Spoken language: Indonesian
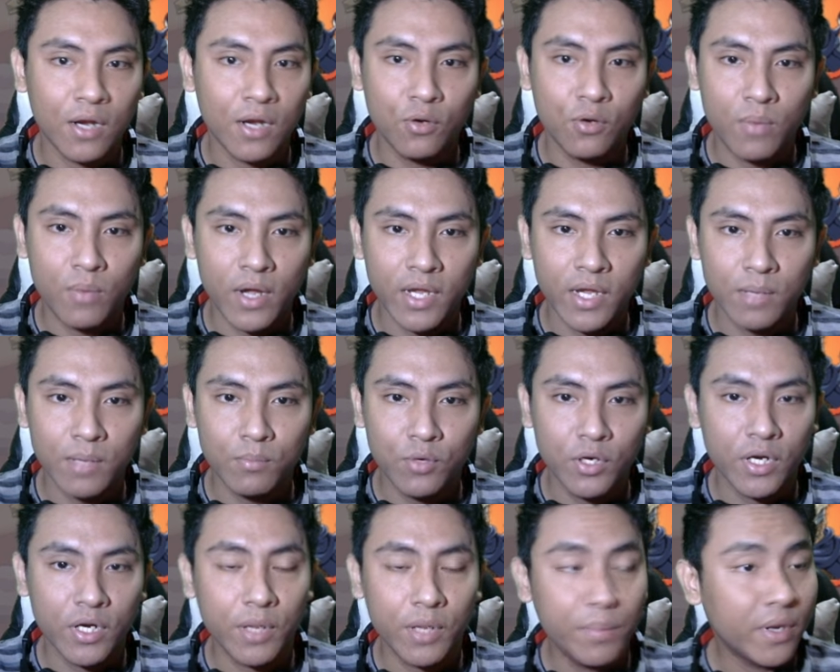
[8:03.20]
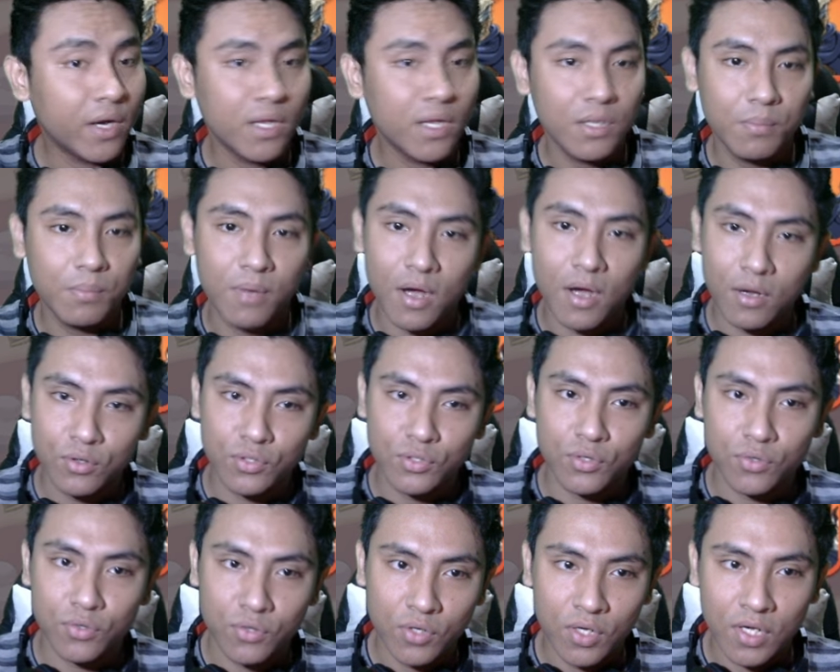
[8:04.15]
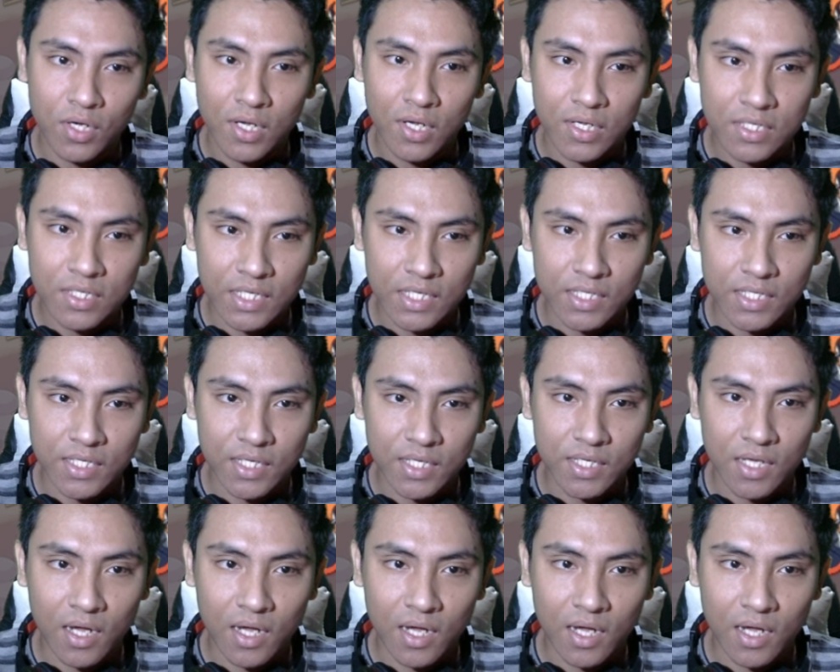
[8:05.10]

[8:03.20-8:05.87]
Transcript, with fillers: lumayan boy Rebecca ini bagus loh CC nya